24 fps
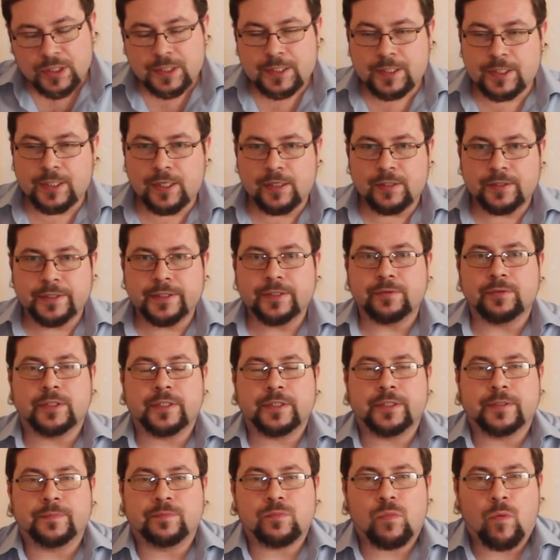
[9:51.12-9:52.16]
сильные вот
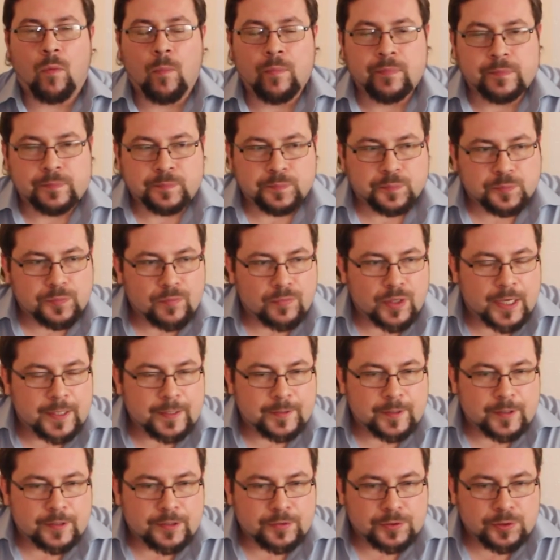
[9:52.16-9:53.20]
эти
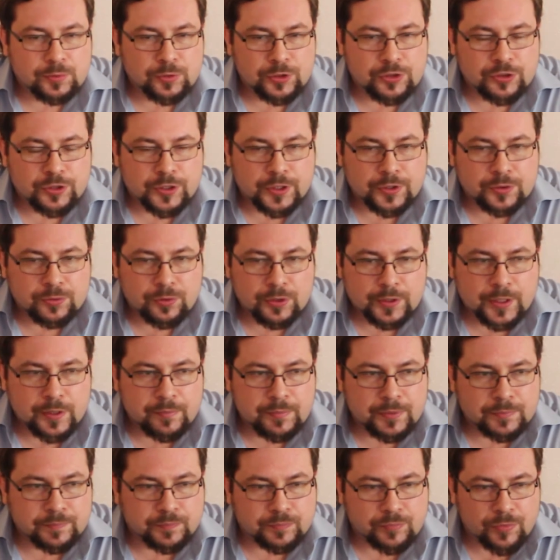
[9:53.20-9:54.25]
какие-то цветочные
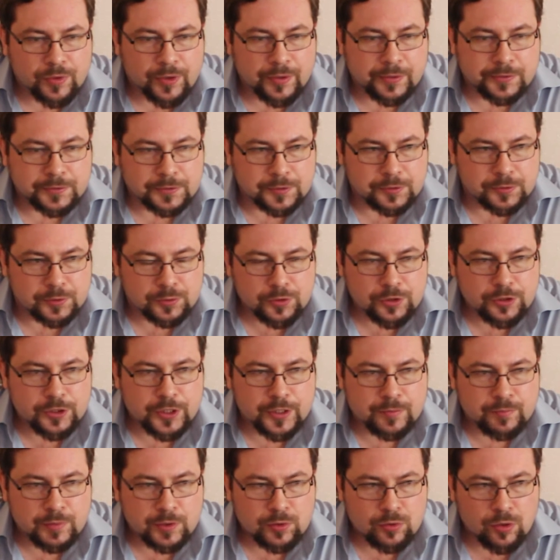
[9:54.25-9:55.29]
нотки,
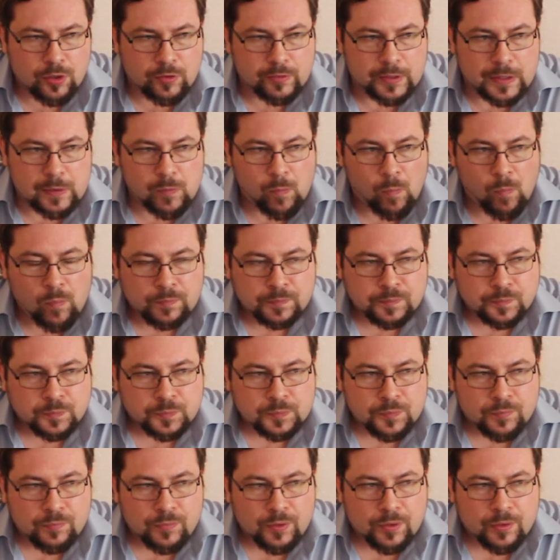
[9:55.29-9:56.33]
цветочные, медовые.
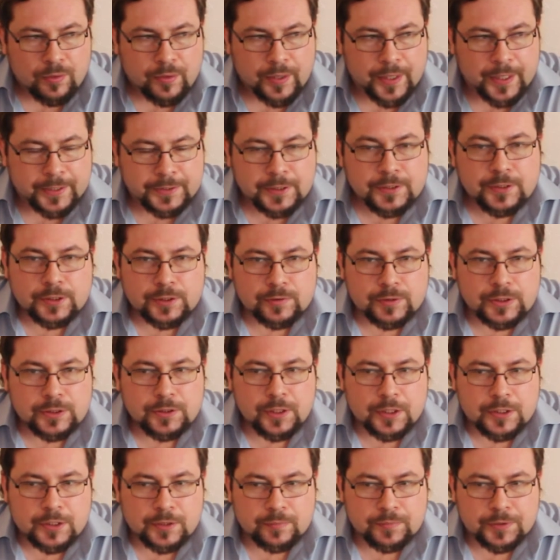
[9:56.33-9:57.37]
И они
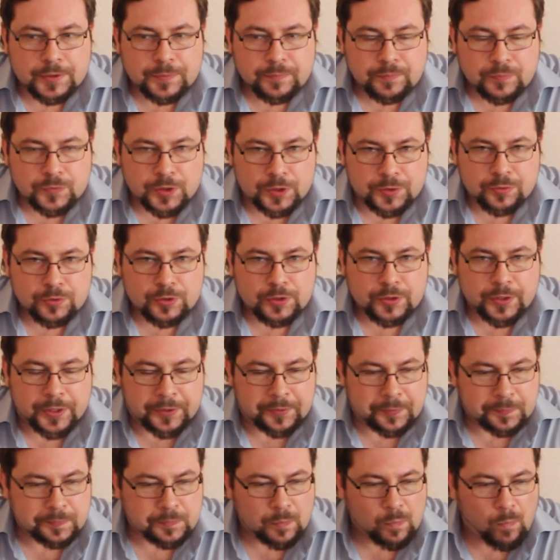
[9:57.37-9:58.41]
действительно о себе дают
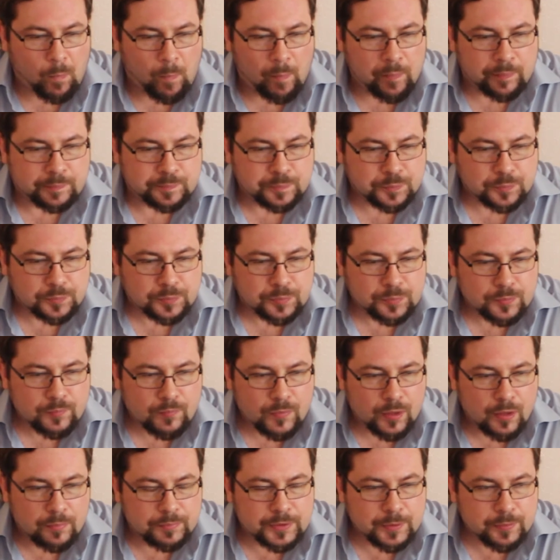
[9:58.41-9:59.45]
знать.
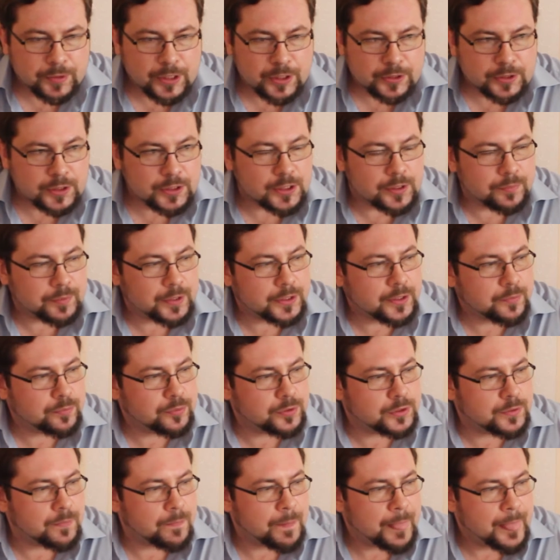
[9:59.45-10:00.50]
Мне кажется, если бы я,
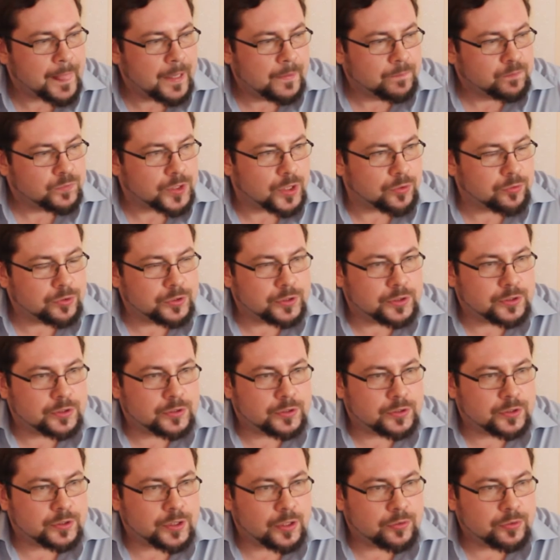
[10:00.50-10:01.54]
допустим, какой-нибудь
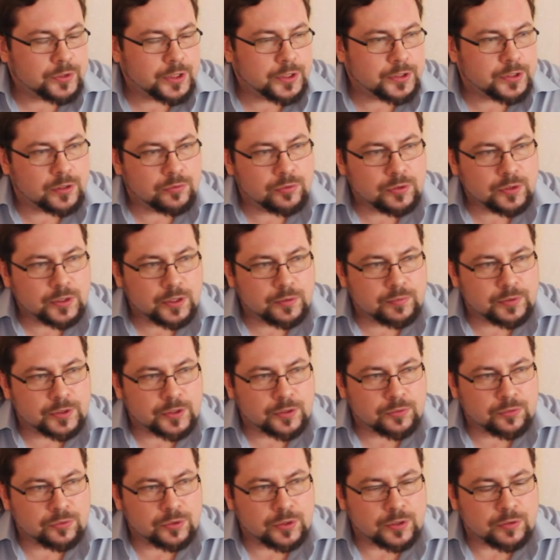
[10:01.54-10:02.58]
соленой селедкой бы
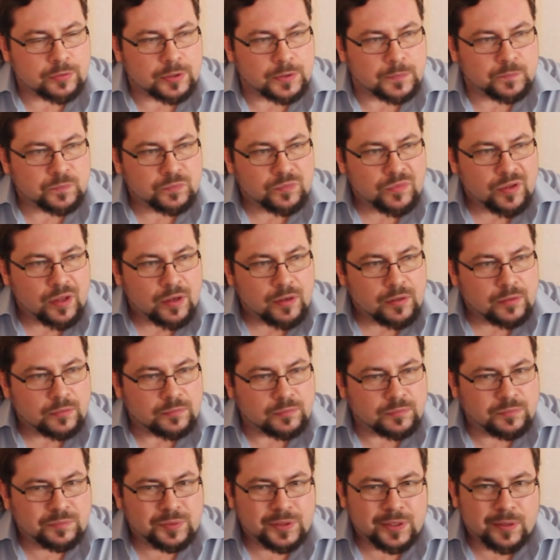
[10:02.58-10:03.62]
закусывал,
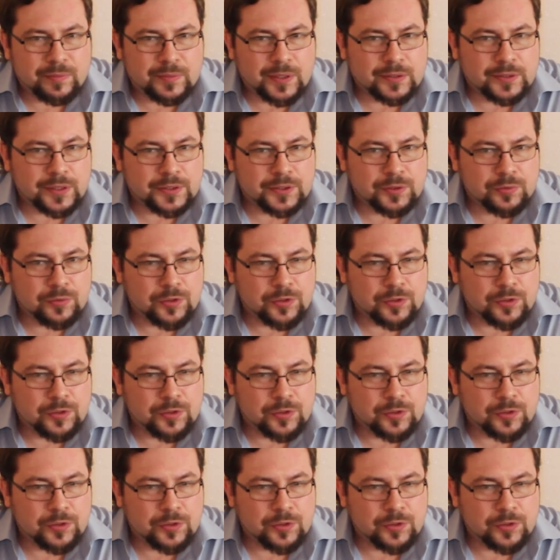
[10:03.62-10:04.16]
ну, было бы как-то не